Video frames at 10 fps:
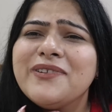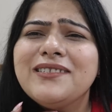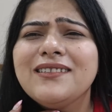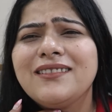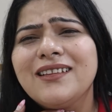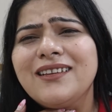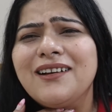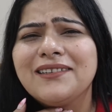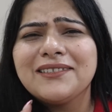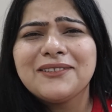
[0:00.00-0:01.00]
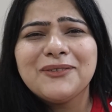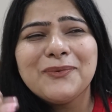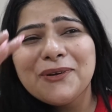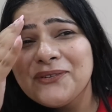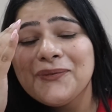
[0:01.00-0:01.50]
बस इतना ही गा सकती हूँ
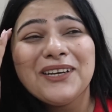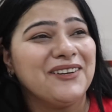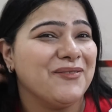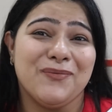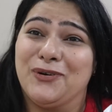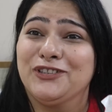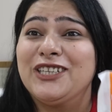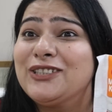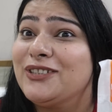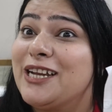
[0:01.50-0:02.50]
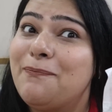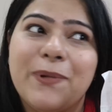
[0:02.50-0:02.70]
मैं क्योंकि मेरे गले में बहुत ज़्यादा हो रही है